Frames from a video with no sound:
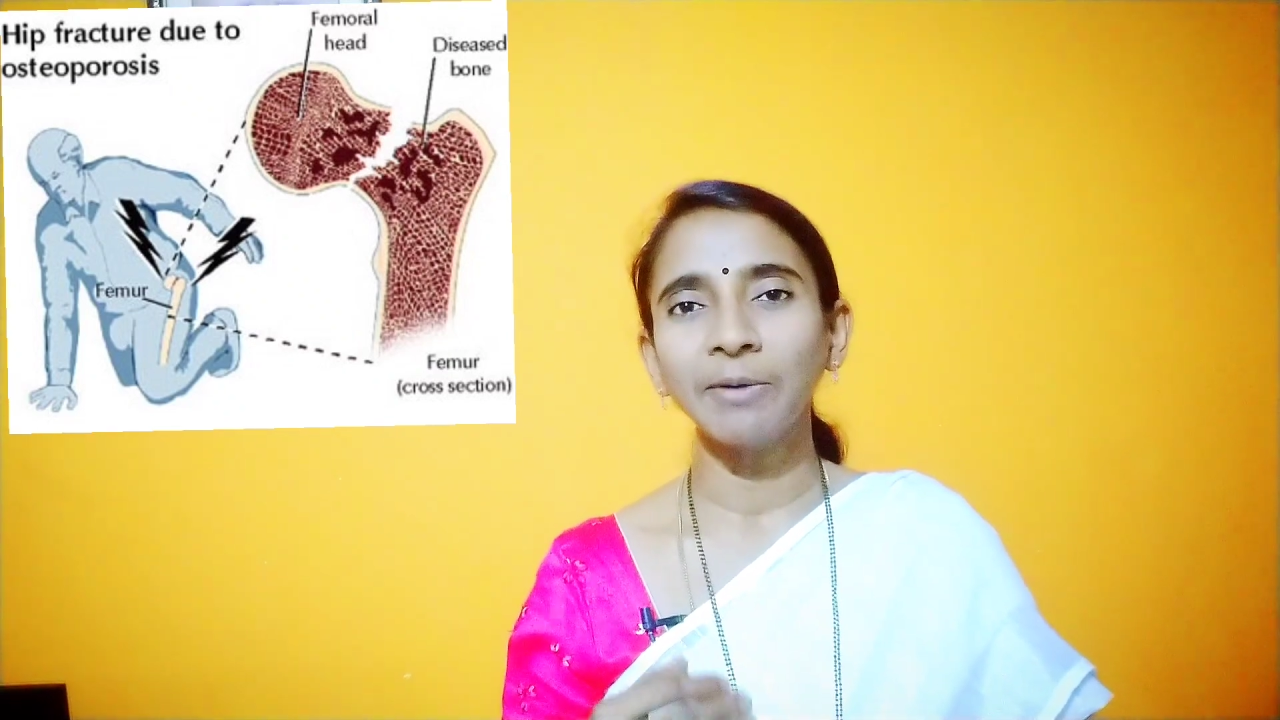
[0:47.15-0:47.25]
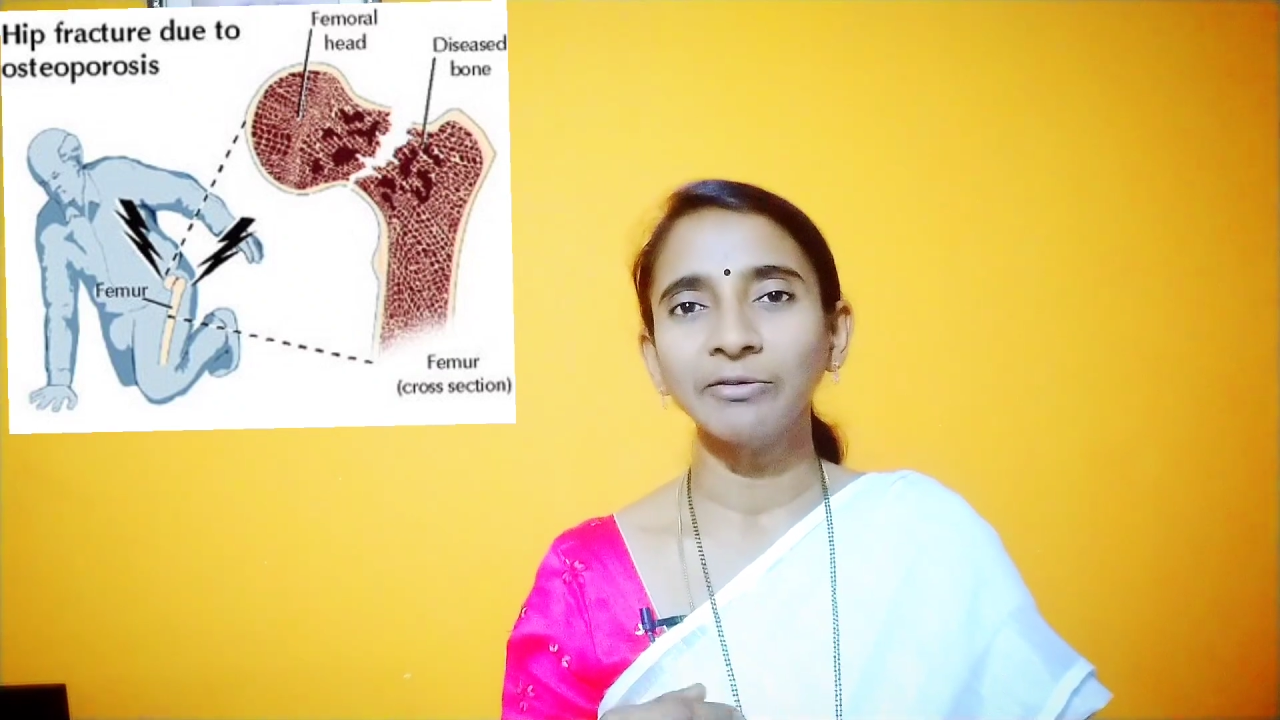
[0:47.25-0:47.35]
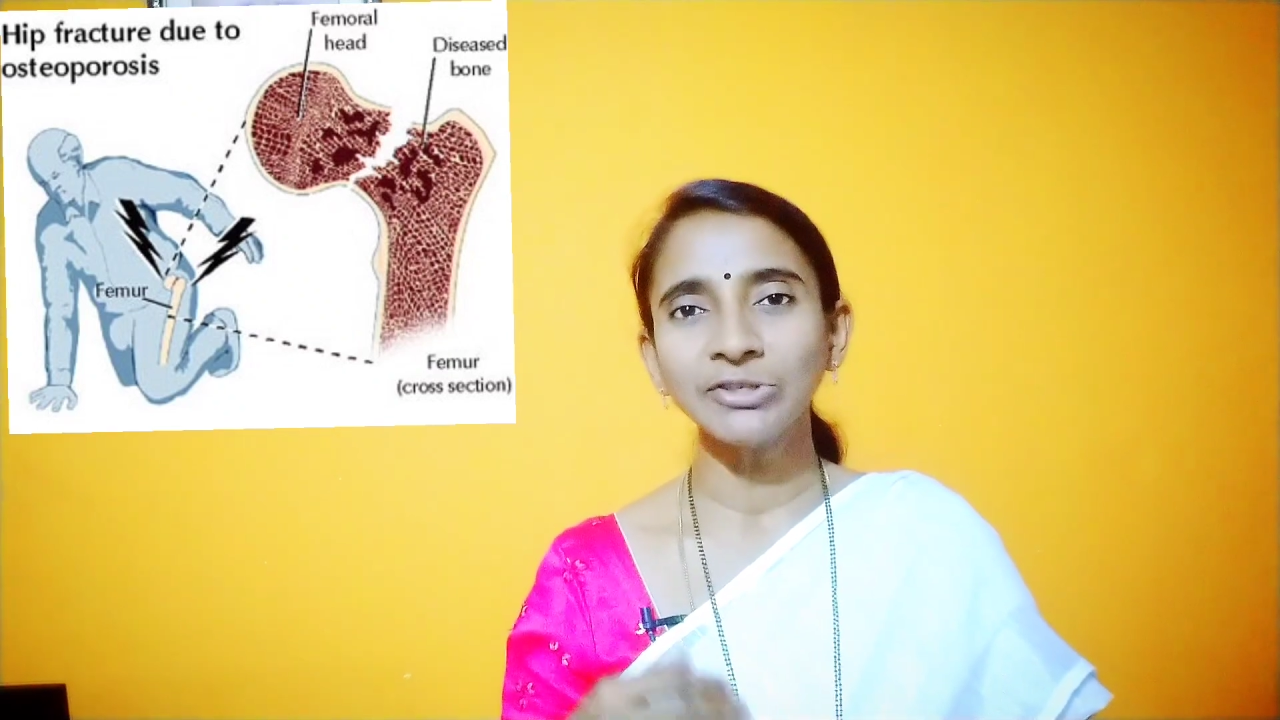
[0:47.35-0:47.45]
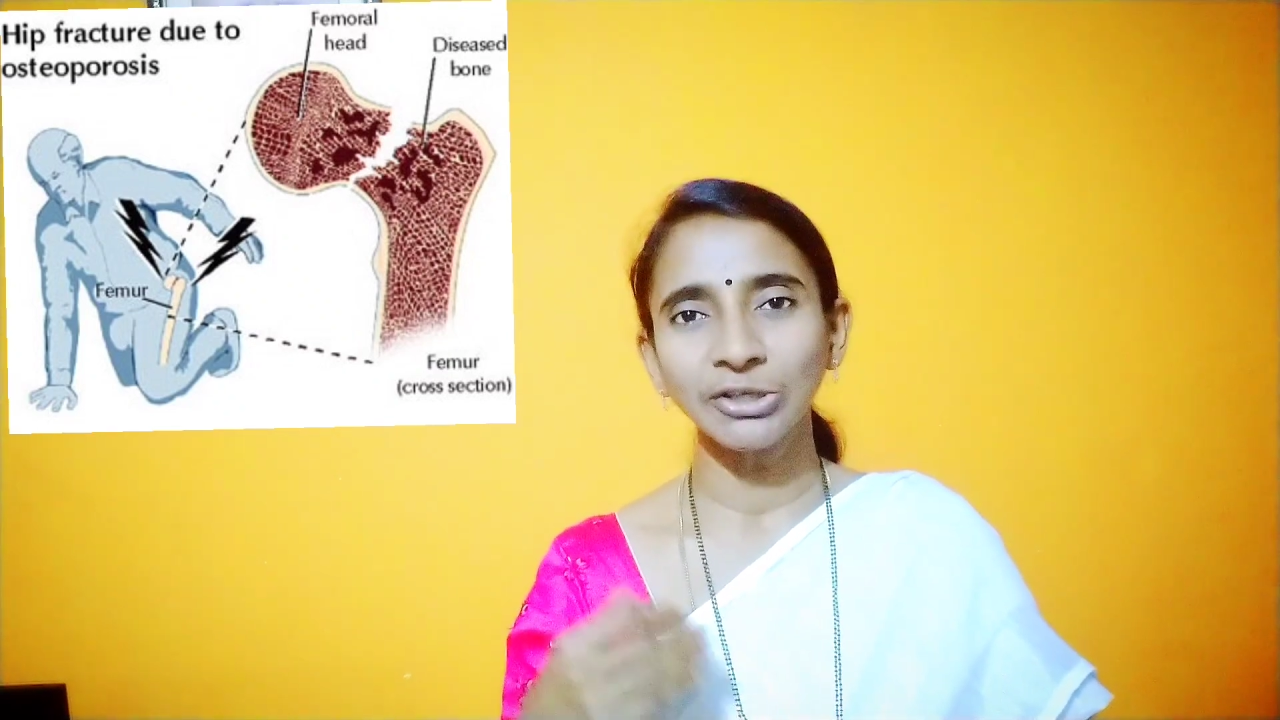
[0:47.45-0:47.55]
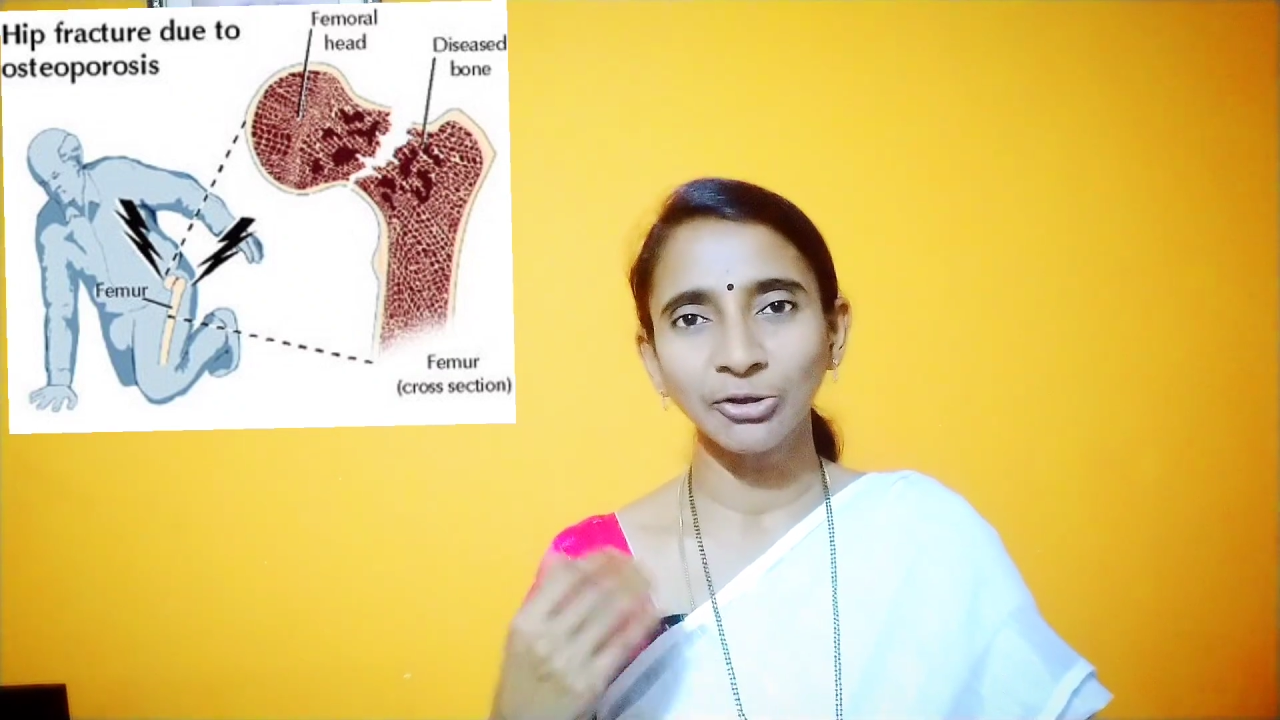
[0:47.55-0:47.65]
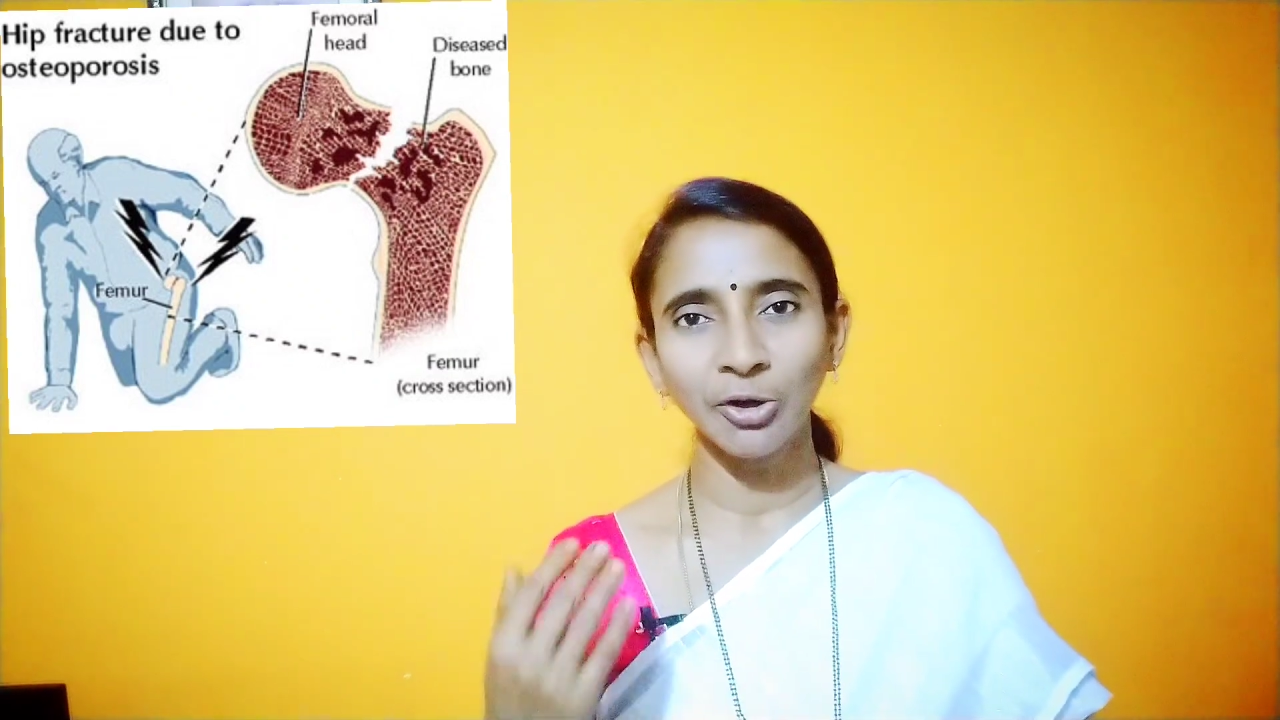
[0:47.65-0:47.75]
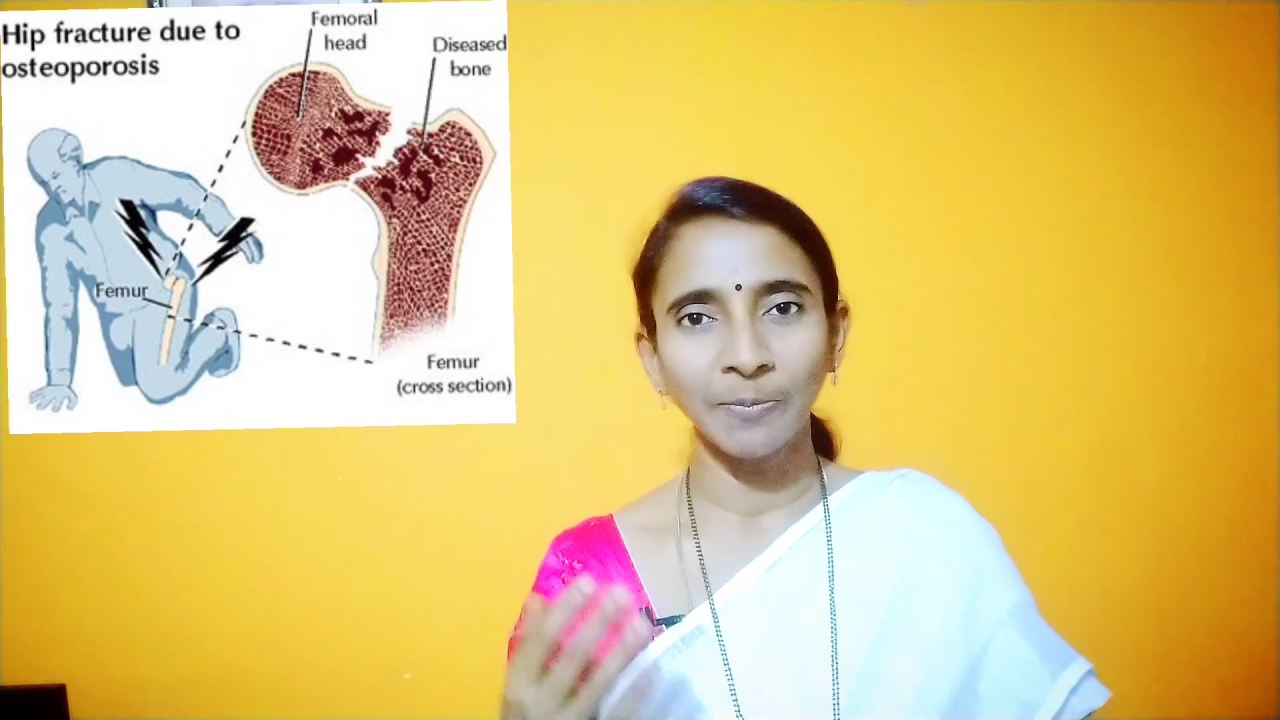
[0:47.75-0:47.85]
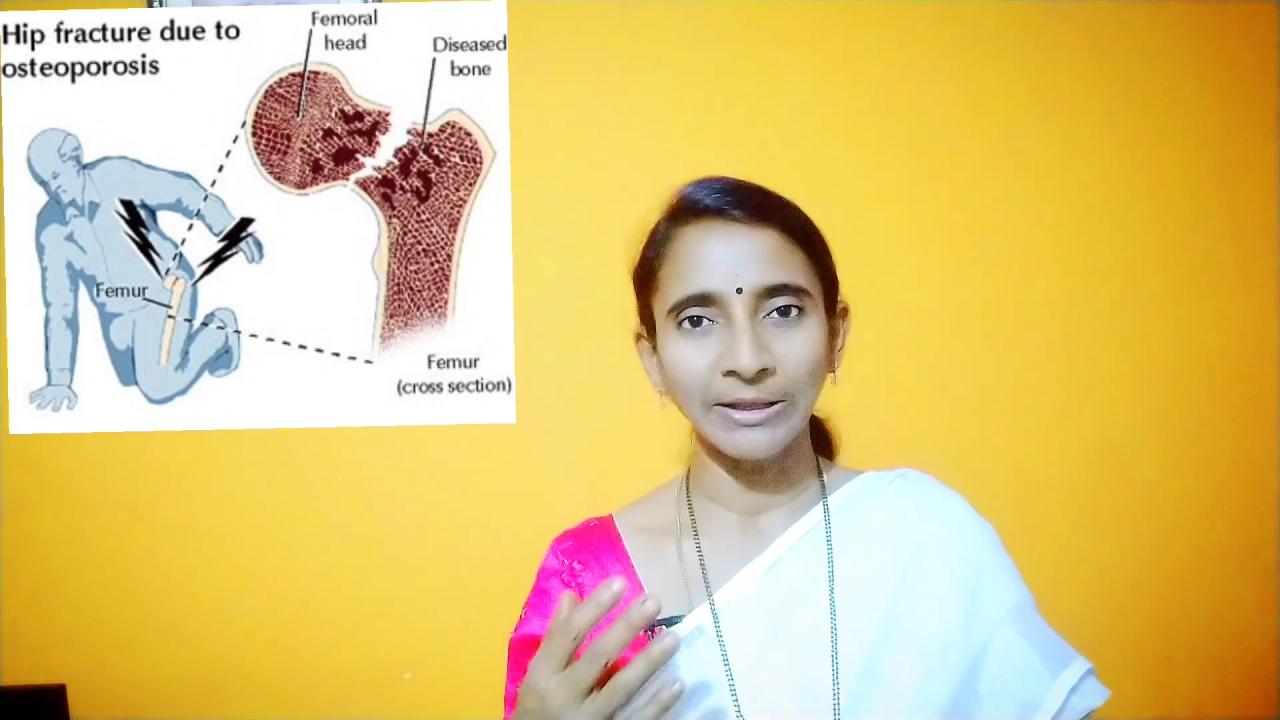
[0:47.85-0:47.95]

భవిష్యత్తులో